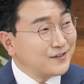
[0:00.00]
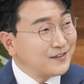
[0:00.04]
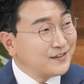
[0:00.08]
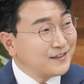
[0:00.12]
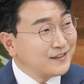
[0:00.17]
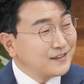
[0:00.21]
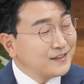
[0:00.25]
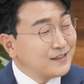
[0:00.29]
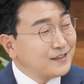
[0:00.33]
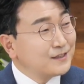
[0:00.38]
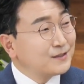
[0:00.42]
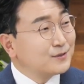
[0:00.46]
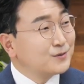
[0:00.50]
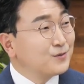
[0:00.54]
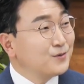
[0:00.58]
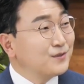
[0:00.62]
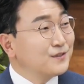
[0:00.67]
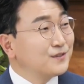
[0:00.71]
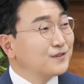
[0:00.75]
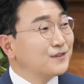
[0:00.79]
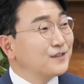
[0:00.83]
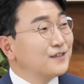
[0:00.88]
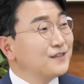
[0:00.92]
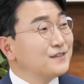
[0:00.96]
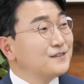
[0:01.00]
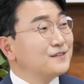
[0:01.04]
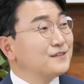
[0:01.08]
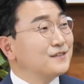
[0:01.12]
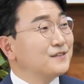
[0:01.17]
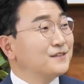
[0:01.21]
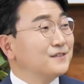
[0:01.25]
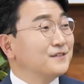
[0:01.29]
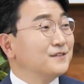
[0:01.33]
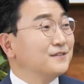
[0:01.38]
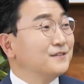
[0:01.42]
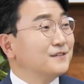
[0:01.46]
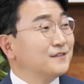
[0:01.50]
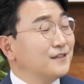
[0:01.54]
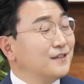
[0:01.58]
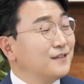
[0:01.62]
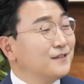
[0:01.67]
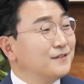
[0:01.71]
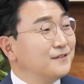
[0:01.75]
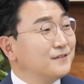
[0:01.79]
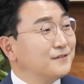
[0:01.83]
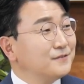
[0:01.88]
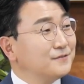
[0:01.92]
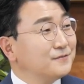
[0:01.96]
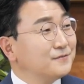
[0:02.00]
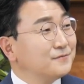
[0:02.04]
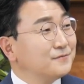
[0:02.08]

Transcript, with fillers: 예. 그동안 어떻게 지내셨나요?